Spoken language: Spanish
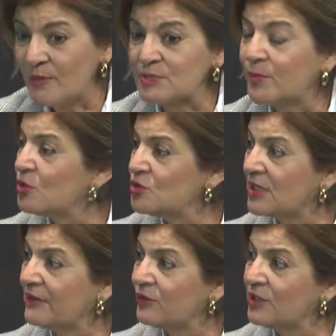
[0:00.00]
Más Plus,
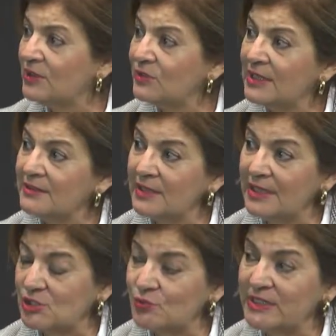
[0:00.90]
que fue
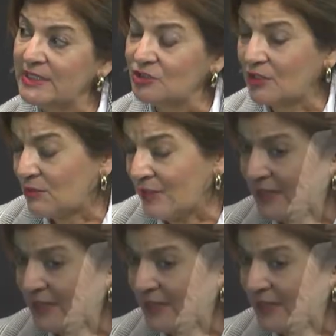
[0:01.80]
la subdirectora, una